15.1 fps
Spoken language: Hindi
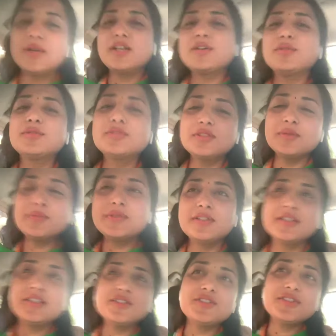हमारा उत्तर
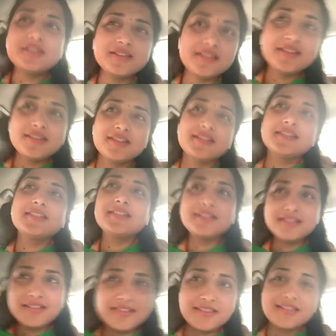प्रदेश
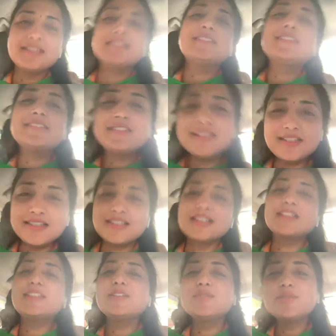जिन
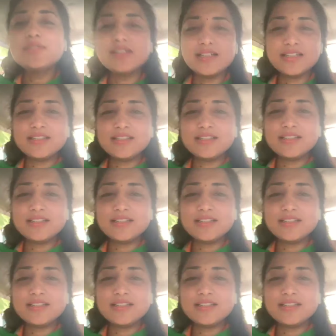स्थितियों से